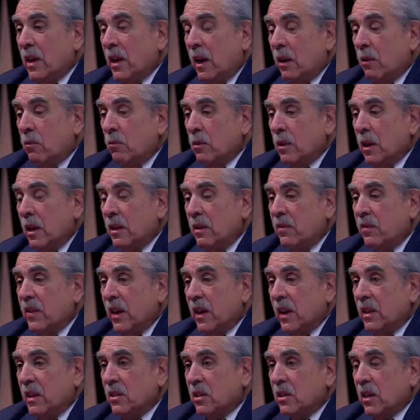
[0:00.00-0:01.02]
alguna
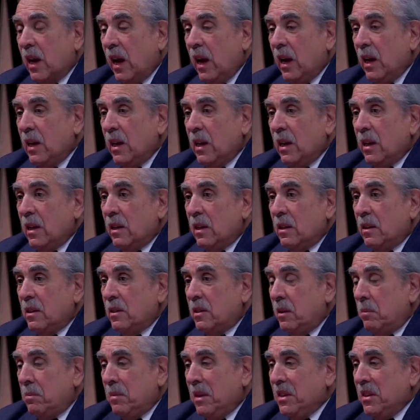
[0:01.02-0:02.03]
diferencia y
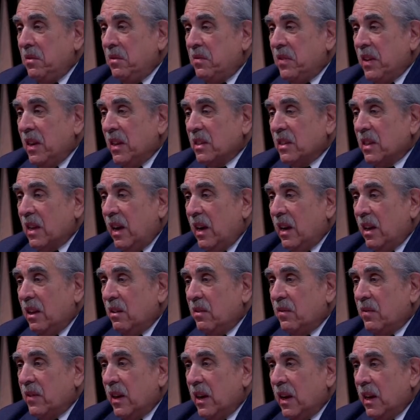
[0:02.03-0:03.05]
se manifiesta la
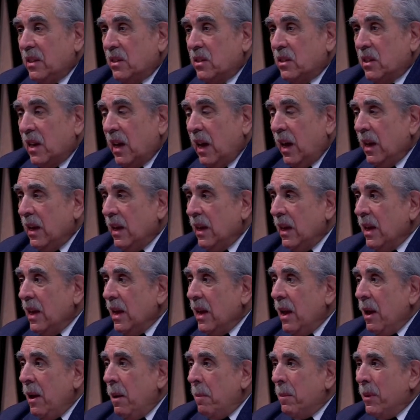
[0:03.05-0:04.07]
diferencia.
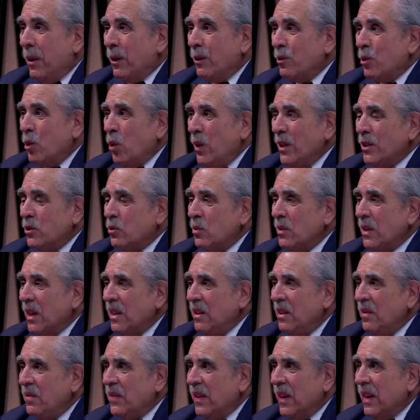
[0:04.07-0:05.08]
Pero no es una
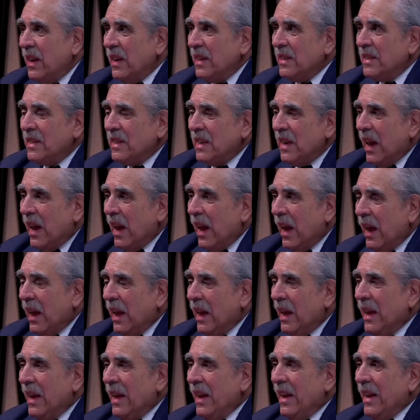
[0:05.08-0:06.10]
diferencia
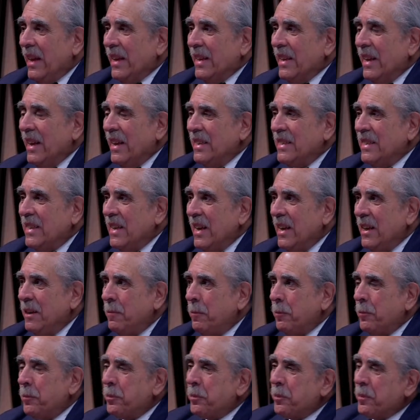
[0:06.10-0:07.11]
de decir,
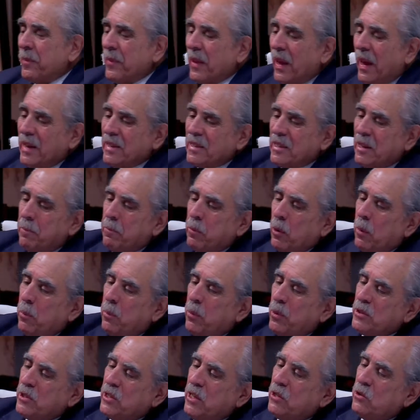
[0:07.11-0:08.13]
este
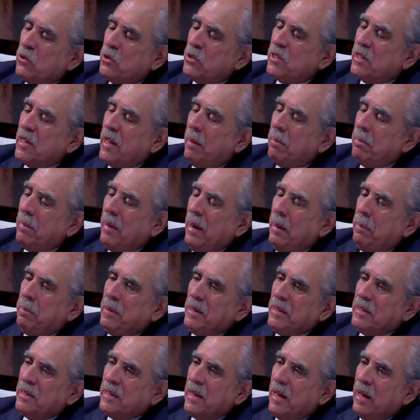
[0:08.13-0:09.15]
propósito está mal
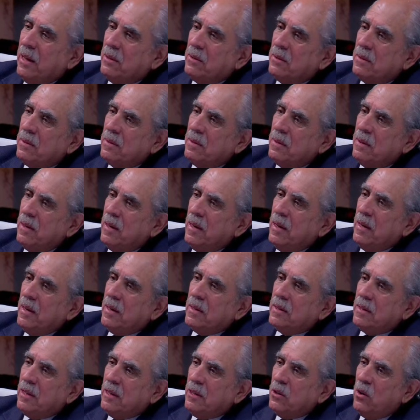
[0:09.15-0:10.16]
pensado,
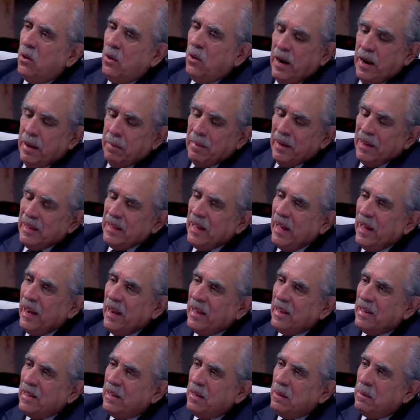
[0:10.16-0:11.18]
sino la manera
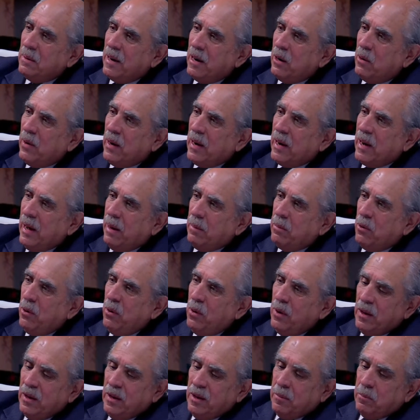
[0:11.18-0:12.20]
de llevarlo a cabo
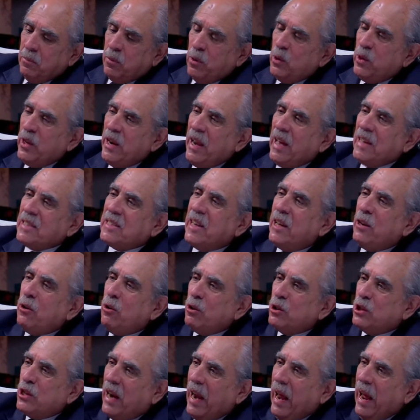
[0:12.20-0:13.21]
podría ser
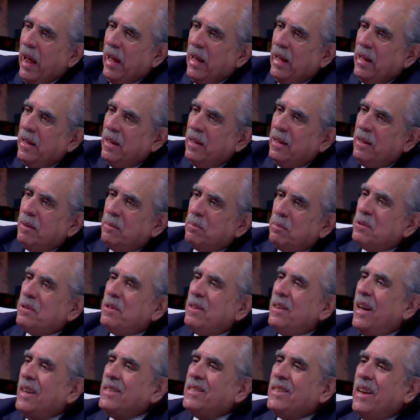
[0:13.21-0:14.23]
otra. Pues, es